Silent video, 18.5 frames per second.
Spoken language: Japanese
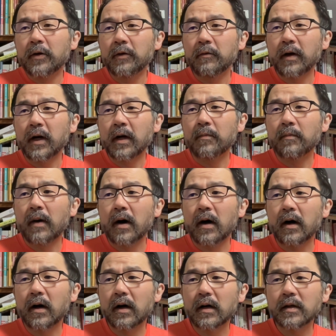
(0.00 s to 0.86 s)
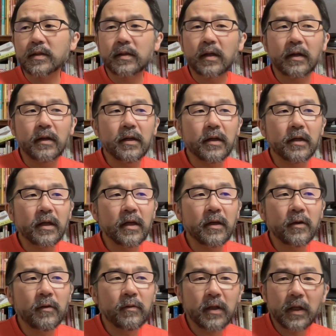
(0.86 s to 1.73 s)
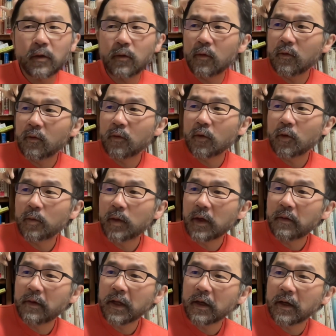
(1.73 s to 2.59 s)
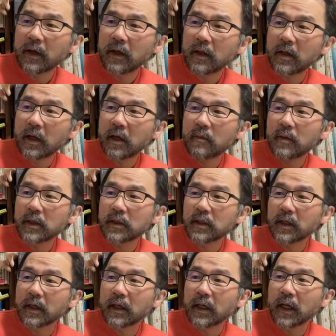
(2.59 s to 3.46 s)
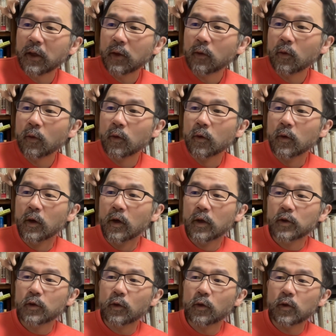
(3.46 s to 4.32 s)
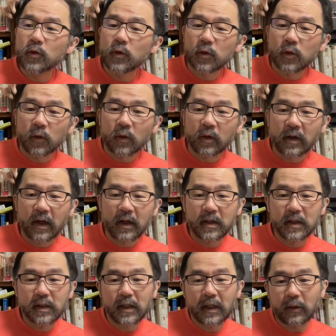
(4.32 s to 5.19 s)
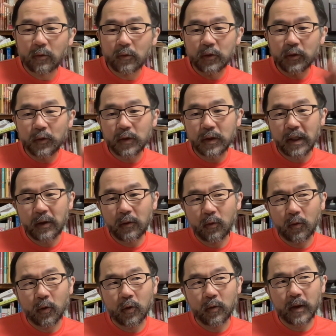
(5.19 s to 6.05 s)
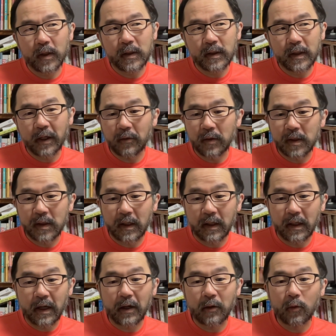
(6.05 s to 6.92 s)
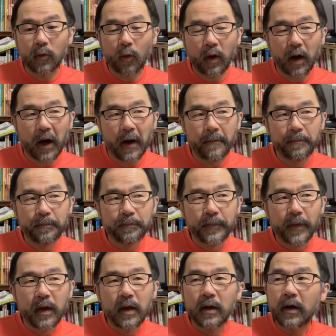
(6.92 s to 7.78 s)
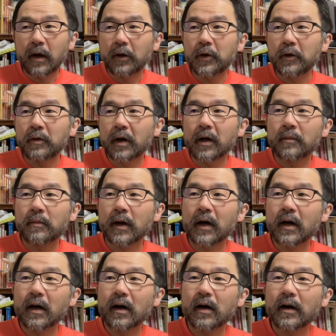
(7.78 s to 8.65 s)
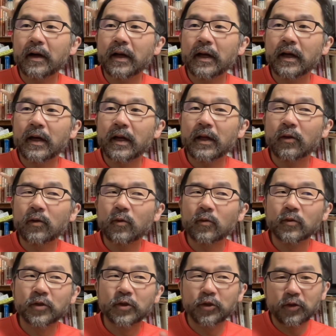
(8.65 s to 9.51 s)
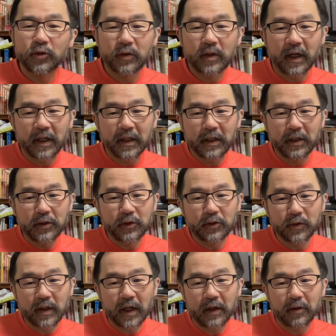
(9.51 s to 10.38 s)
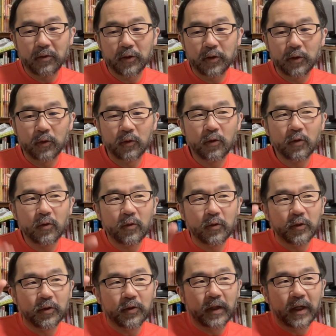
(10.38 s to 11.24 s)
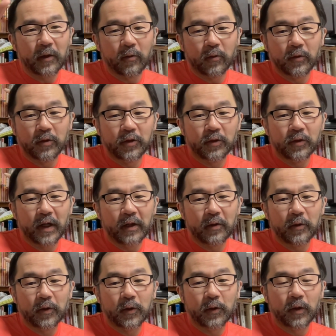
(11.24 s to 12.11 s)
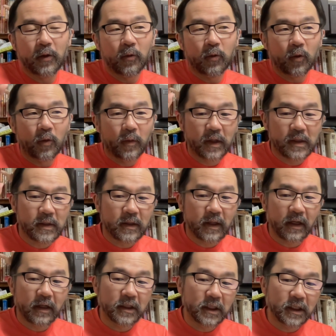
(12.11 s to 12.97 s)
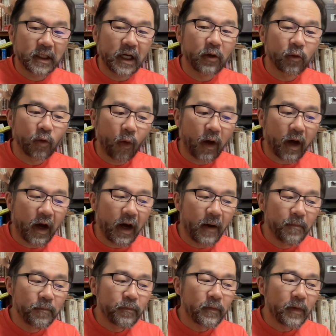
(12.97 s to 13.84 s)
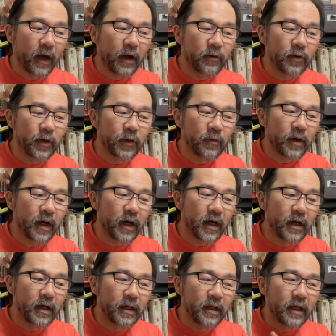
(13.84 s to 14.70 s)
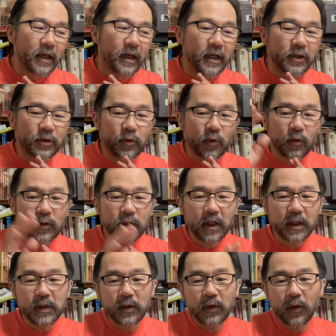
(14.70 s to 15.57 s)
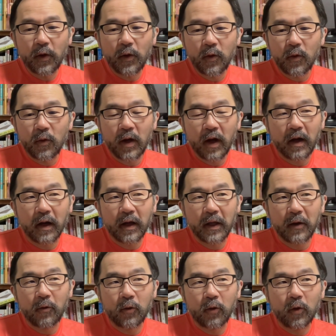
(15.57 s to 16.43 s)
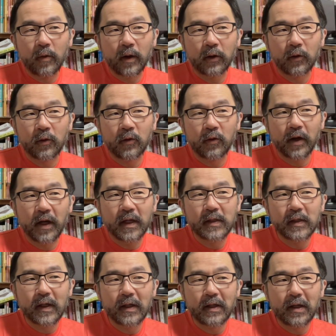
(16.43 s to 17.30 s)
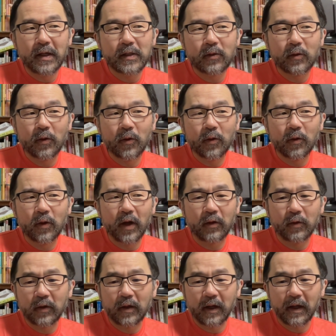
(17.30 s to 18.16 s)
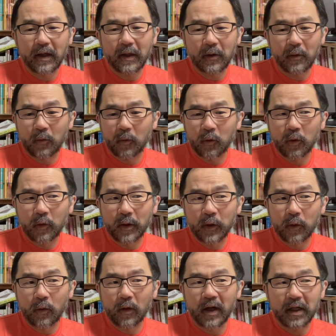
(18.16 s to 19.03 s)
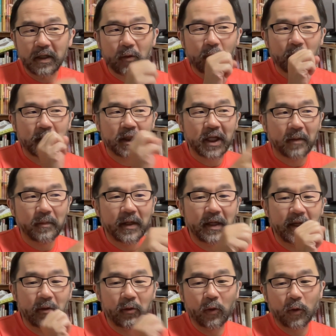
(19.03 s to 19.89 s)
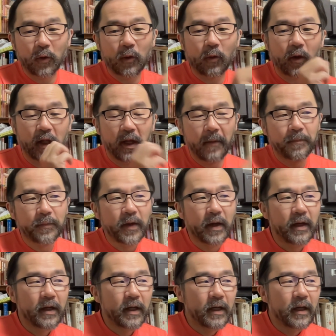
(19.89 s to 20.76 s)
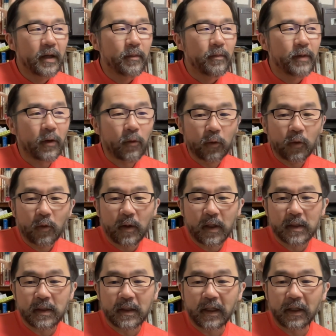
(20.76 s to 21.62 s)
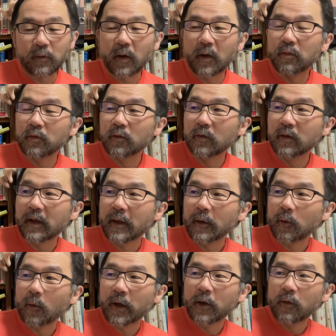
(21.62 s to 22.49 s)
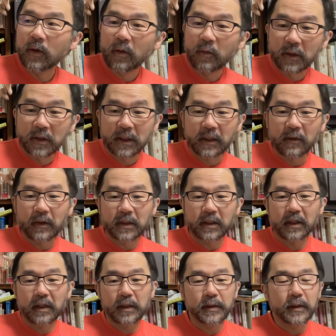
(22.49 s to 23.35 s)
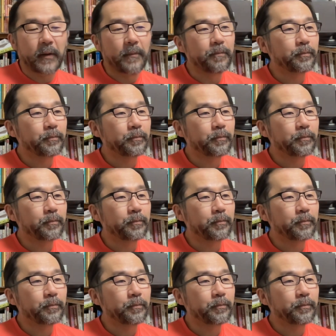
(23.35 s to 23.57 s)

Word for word: いは、まあ、最近日本語の場合には減ってきましたけれど、それこそその男性と女性の言葉遣いの差であるとか、あるいは、まあ、えっ、ー、と、10代、20代の人と50代、60代の人で言葉遣いが違うとか、あるいは、えー、小説のような書き言葉と SNS のような砕けてる言葉とか、この喋りの時とかね、まあ、言葉遣いとか文体とかいろんなものが違うわけじゃないですか。